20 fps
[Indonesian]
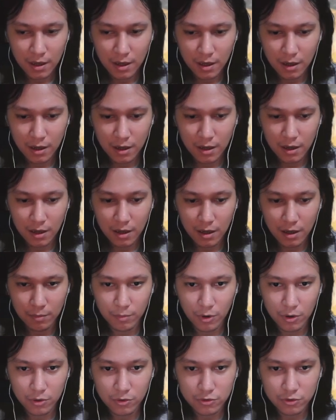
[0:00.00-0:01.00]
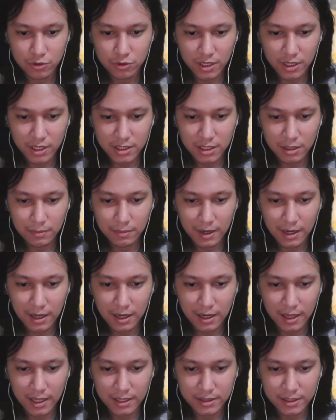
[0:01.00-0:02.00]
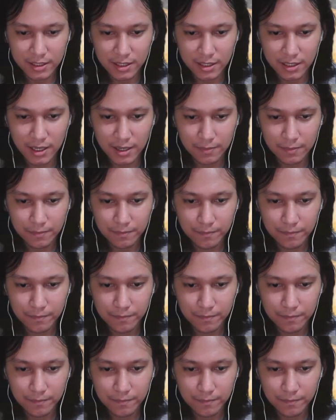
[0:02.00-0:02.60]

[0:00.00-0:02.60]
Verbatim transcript: Uh, Boruto-nya kita bakal ganti ya